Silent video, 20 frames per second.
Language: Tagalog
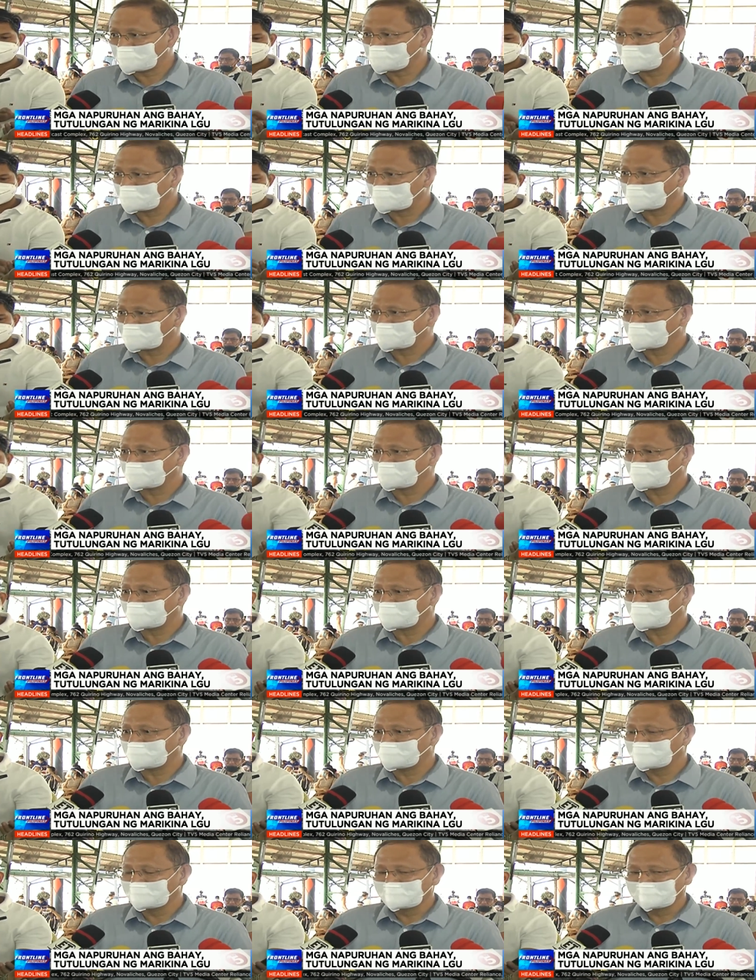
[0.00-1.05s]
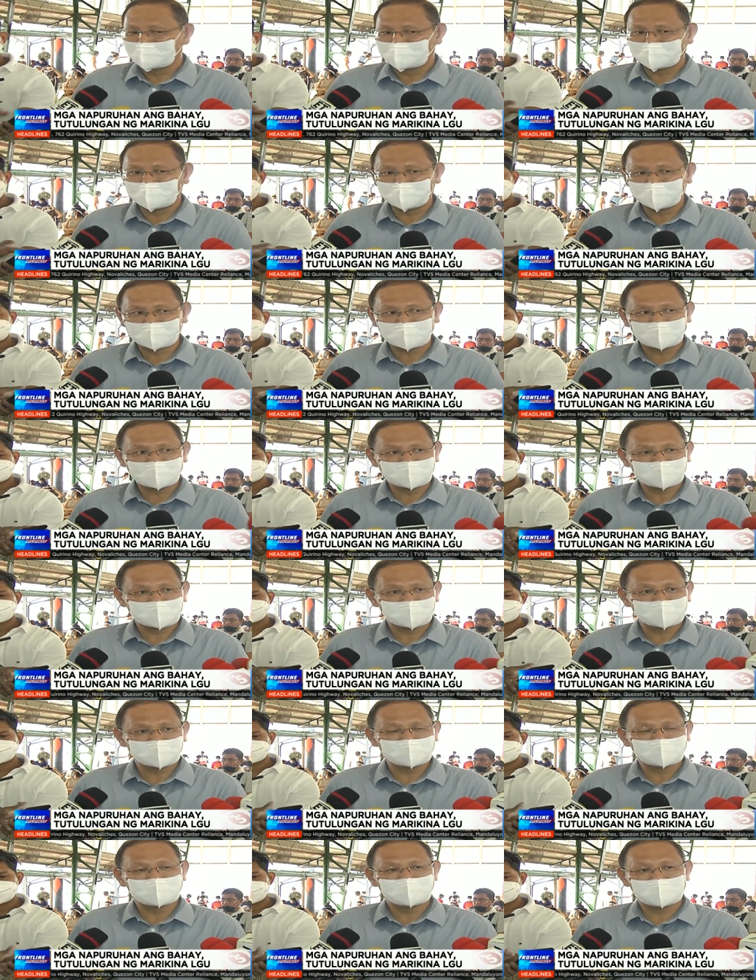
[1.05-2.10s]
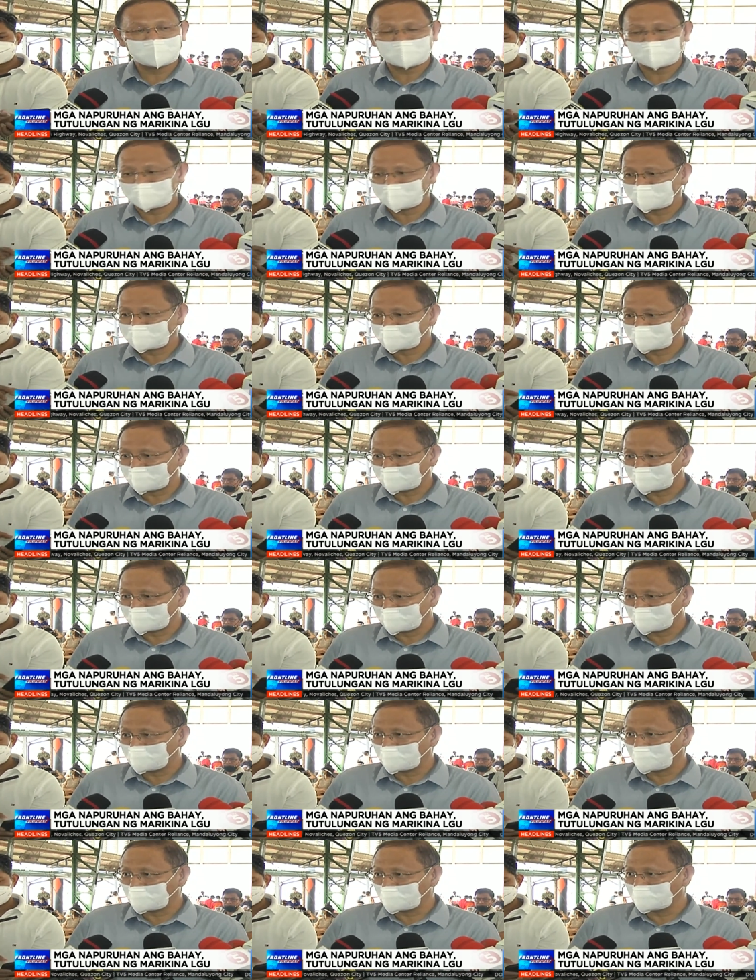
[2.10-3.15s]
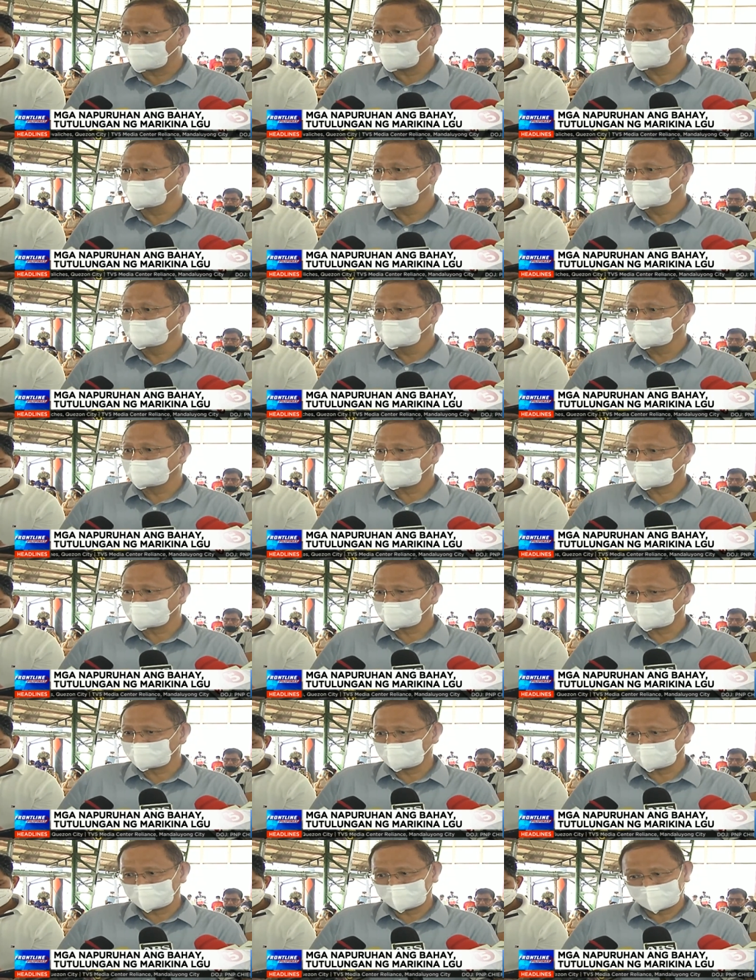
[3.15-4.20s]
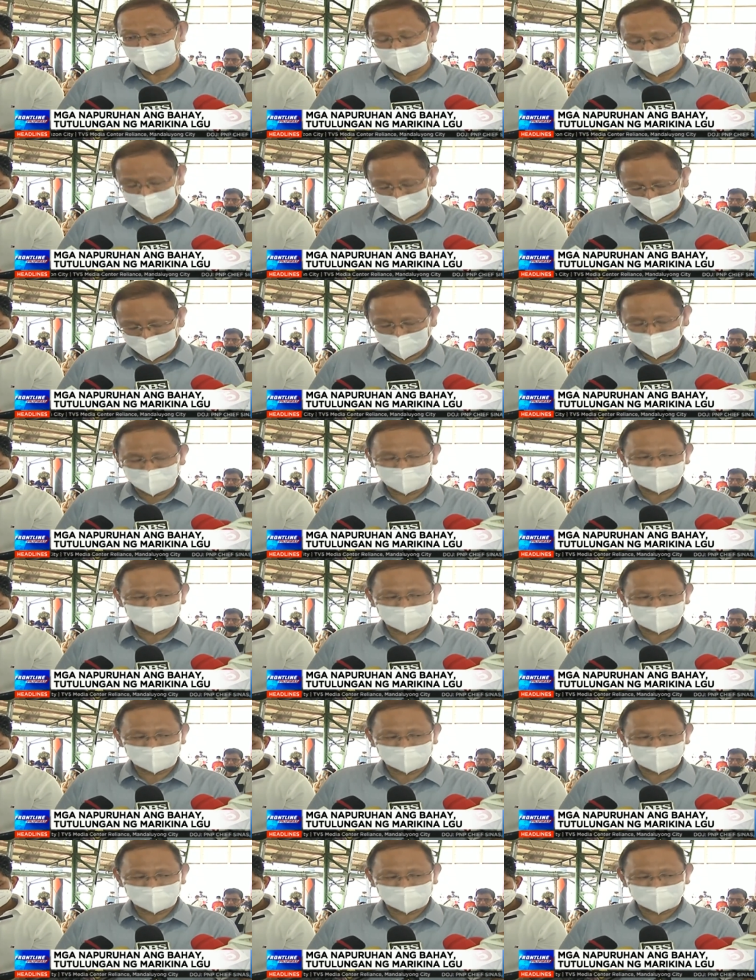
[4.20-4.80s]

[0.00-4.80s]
Merong uh, relocation area sa Antipolo na na, na kung